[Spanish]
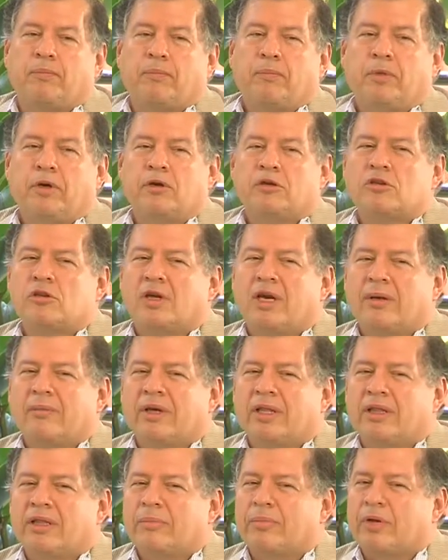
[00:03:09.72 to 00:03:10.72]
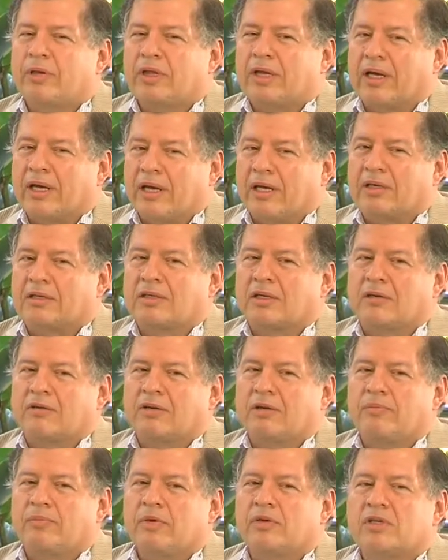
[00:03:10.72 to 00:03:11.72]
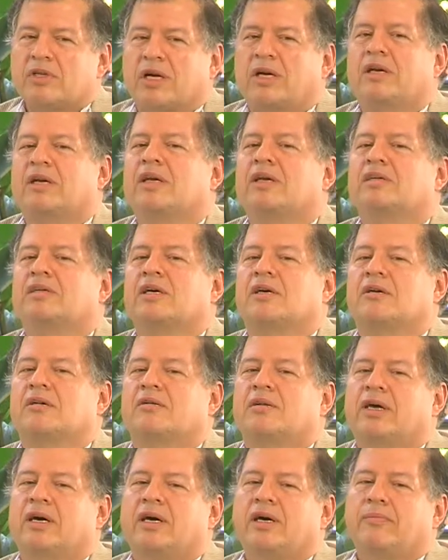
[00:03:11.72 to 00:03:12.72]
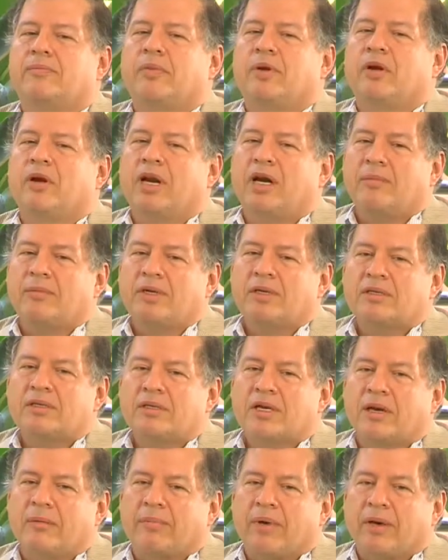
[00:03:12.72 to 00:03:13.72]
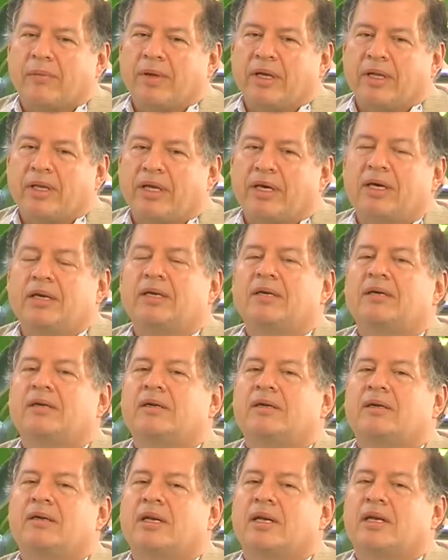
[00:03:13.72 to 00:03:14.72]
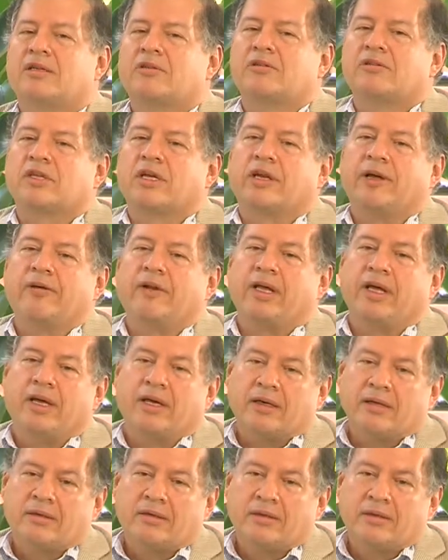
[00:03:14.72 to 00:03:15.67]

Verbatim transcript: No solamente proteger, sino impulsar y desarrollar programas que permitan la sostenibilidad.